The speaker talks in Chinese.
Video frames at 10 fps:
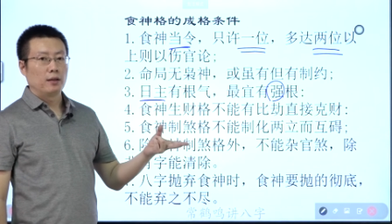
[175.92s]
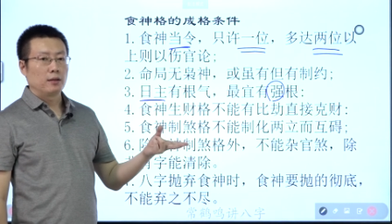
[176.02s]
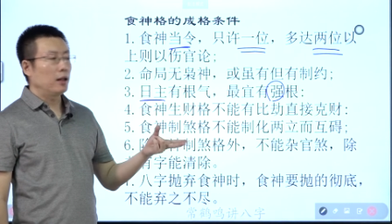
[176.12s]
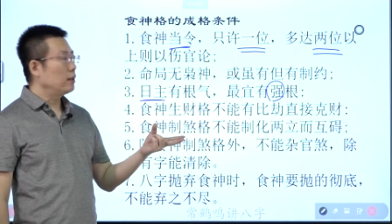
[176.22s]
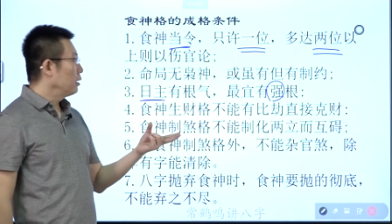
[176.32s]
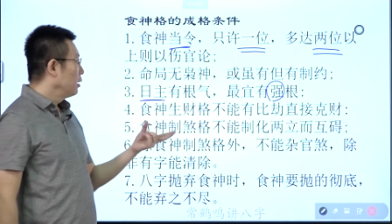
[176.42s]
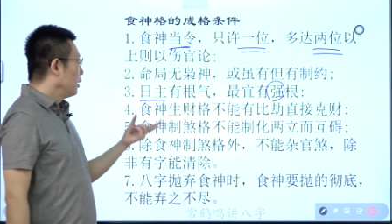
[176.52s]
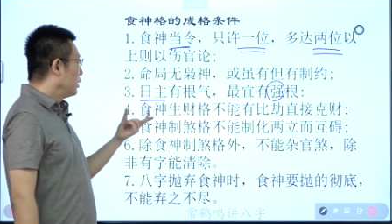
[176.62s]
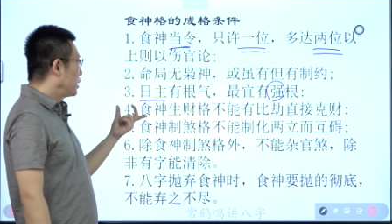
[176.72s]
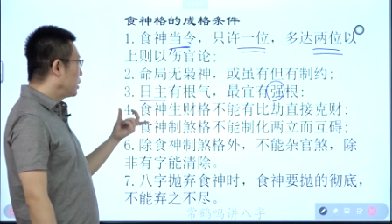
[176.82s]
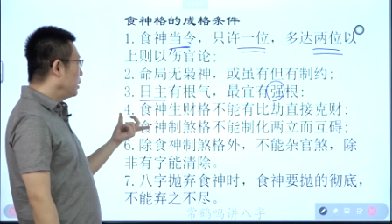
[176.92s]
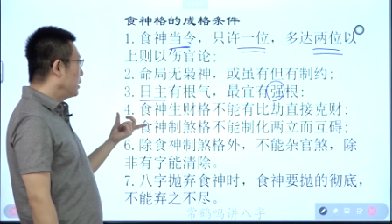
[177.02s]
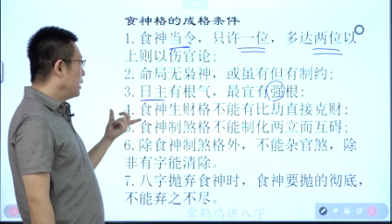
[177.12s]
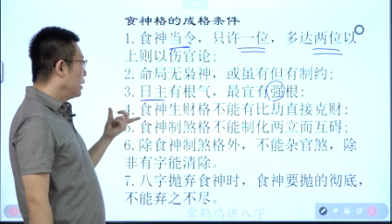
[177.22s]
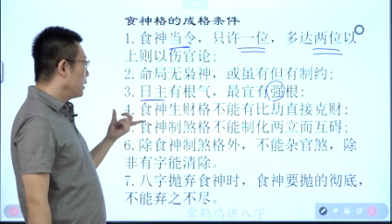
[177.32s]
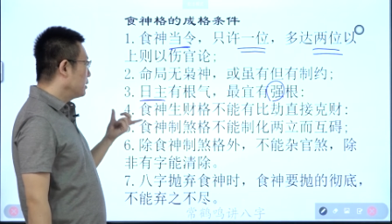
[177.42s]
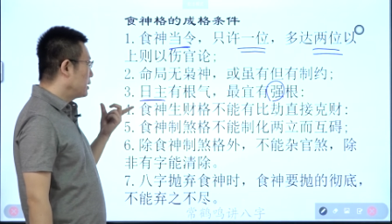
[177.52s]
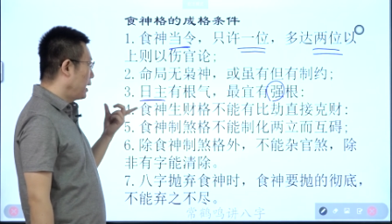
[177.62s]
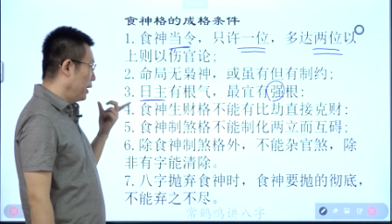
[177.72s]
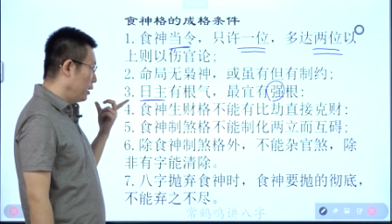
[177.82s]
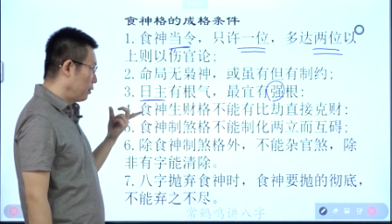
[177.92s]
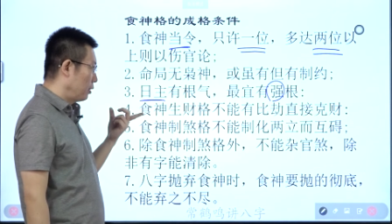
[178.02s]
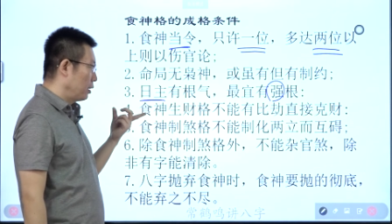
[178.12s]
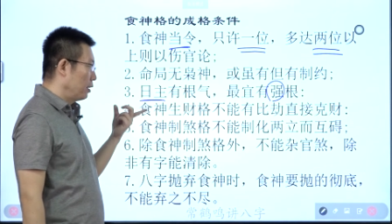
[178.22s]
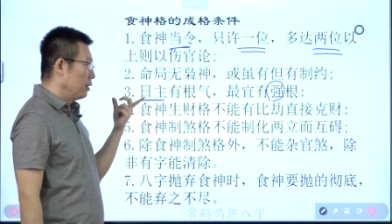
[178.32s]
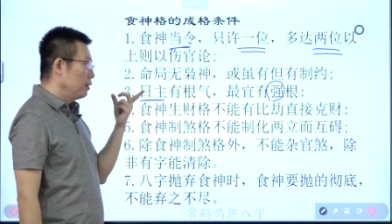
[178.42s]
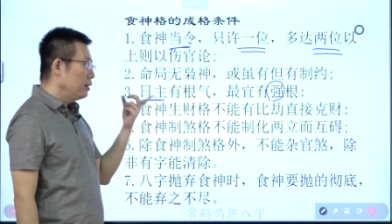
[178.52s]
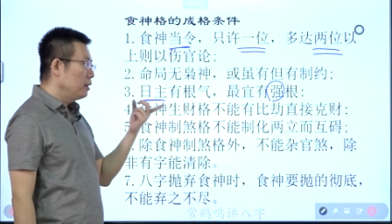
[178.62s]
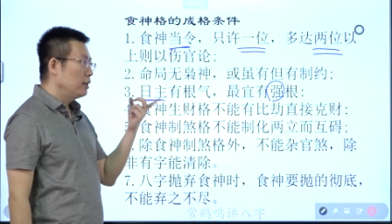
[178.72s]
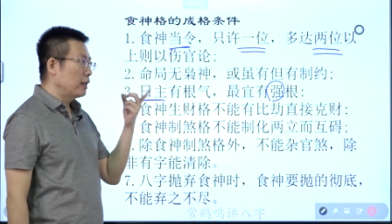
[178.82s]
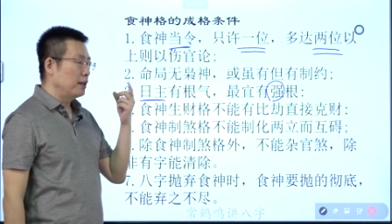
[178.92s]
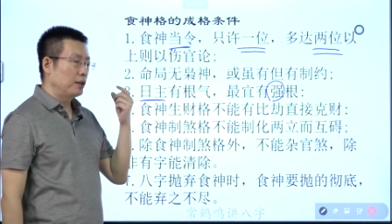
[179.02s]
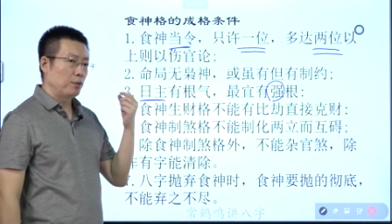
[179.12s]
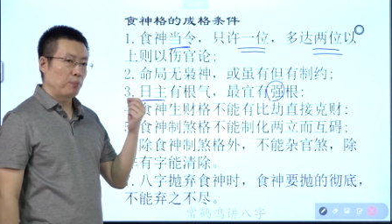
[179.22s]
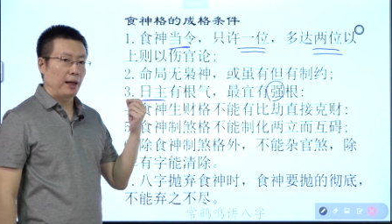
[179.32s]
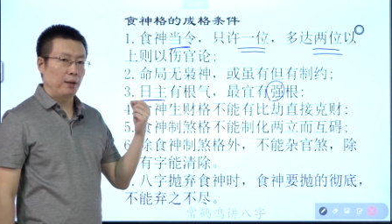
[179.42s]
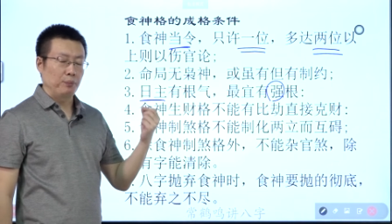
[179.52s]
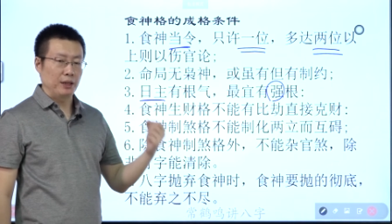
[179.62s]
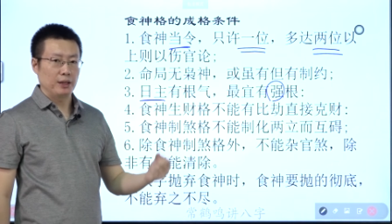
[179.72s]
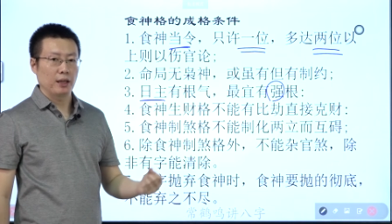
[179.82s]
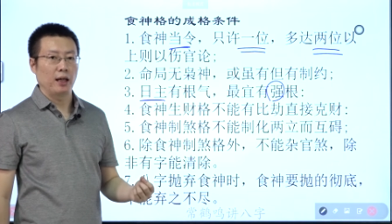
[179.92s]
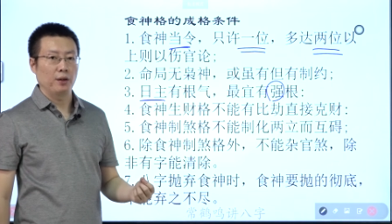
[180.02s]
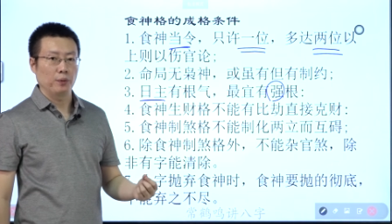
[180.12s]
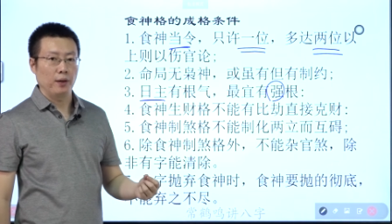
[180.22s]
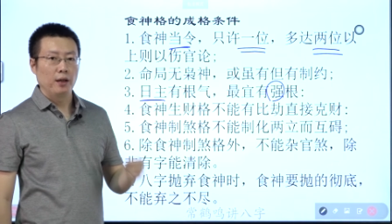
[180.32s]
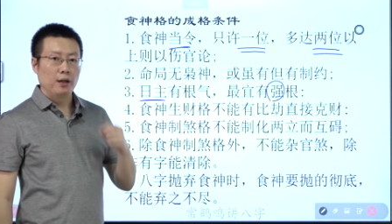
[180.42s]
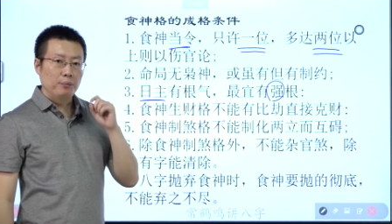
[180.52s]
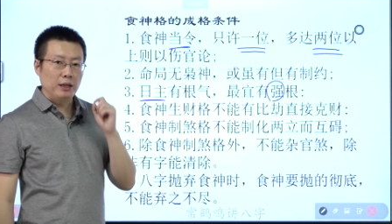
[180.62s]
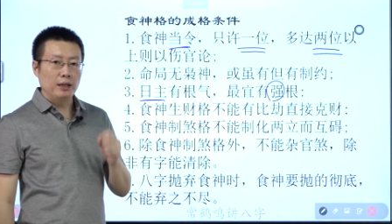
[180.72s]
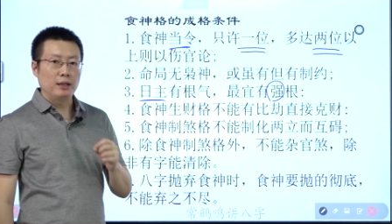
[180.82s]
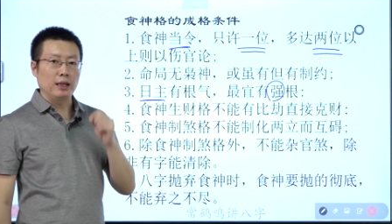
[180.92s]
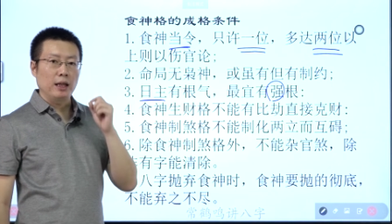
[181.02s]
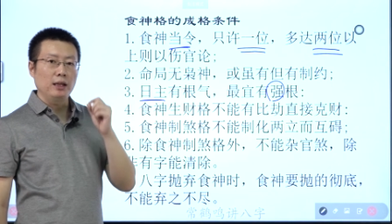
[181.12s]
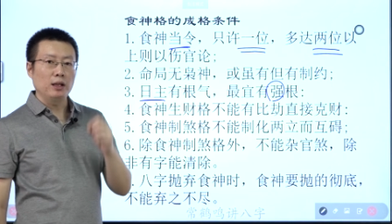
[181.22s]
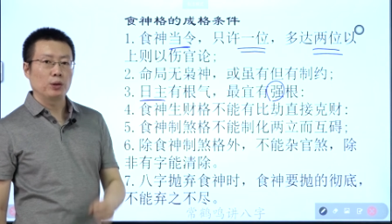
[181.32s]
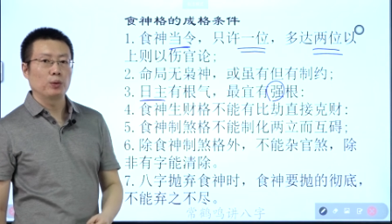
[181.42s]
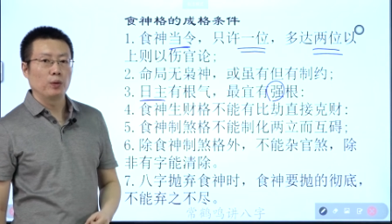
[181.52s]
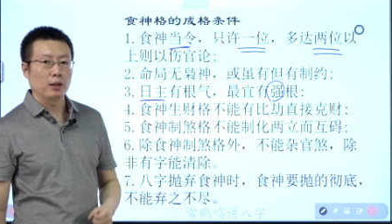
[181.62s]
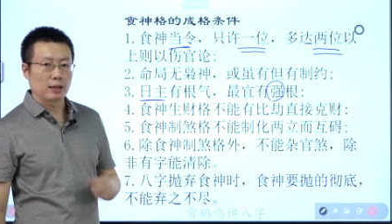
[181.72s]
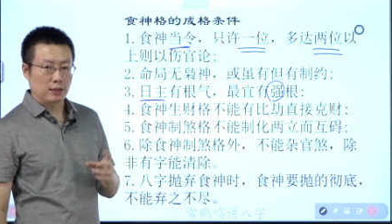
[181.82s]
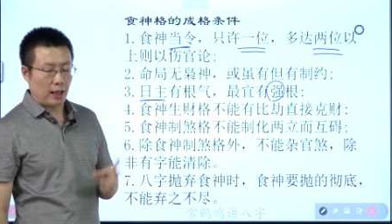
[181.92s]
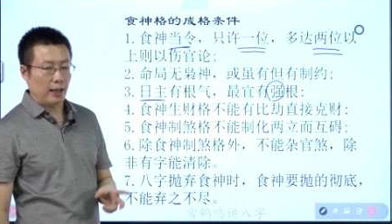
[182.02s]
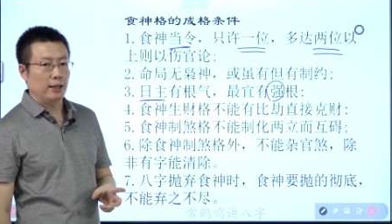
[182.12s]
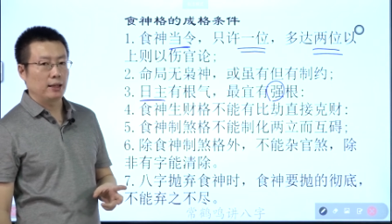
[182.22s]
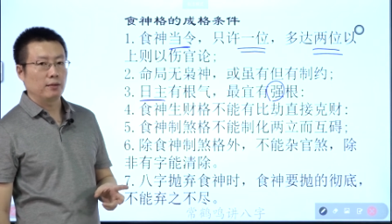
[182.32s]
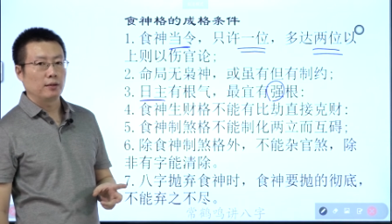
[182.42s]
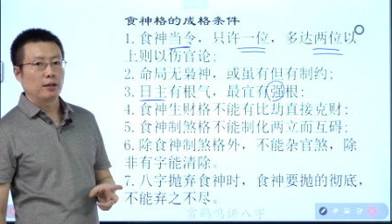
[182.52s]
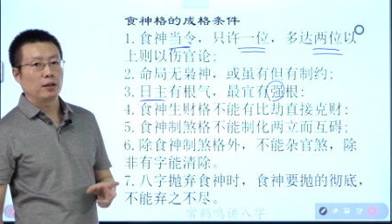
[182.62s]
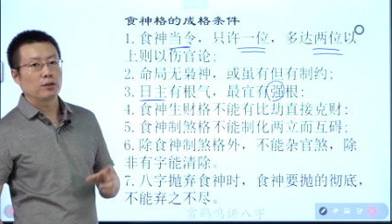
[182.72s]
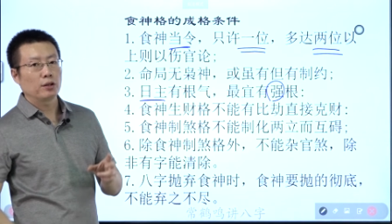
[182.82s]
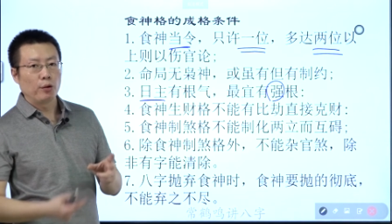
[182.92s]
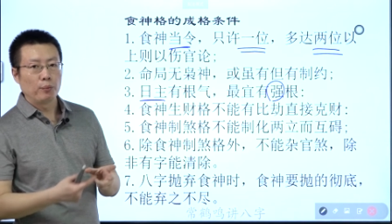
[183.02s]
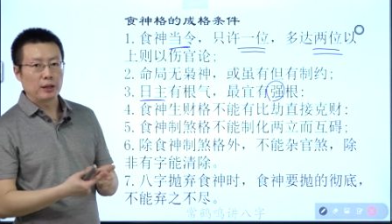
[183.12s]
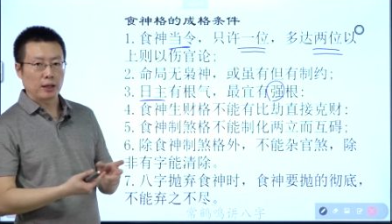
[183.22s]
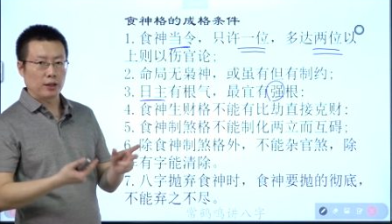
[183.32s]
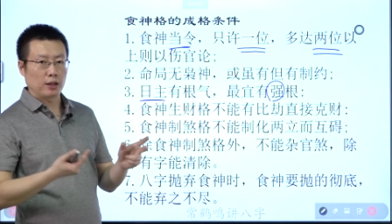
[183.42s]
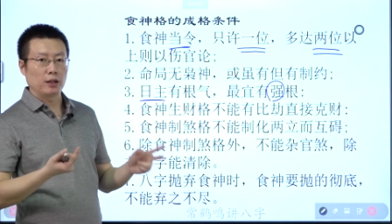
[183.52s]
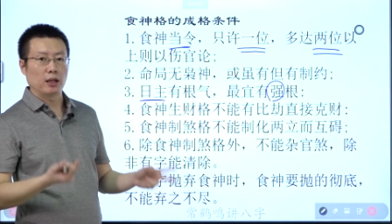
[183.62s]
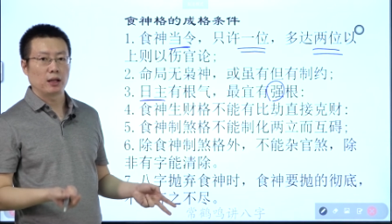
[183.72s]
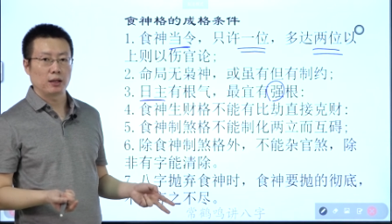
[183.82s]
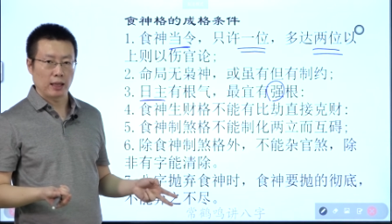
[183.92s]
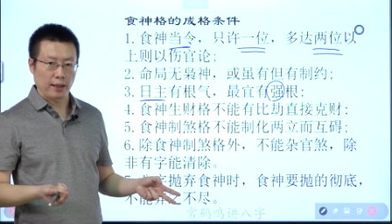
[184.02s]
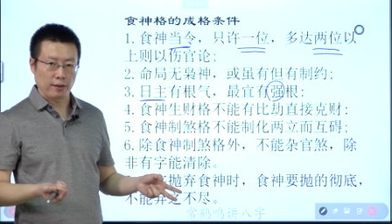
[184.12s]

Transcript: 但是食神生财格呢，依然是怕比劫来夺，比劫一夺了财星，它就构不成食神生财